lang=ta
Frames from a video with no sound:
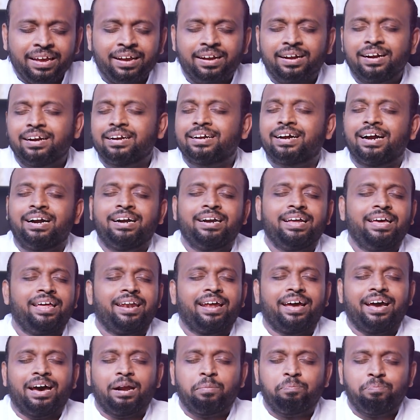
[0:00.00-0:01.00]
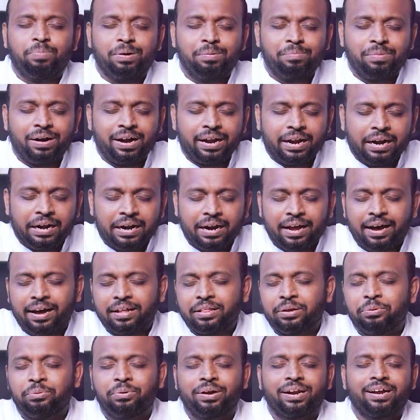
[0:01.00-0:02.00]
எங்கள் கண்ணீரை அற்பமாக
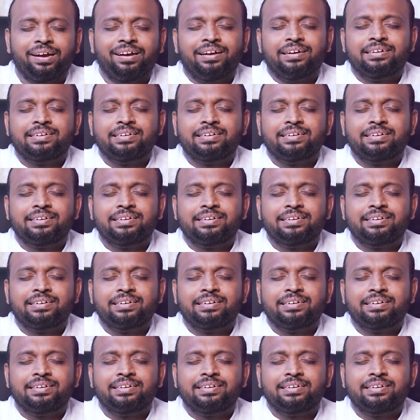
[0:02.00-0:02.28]
எண்ணாதவர்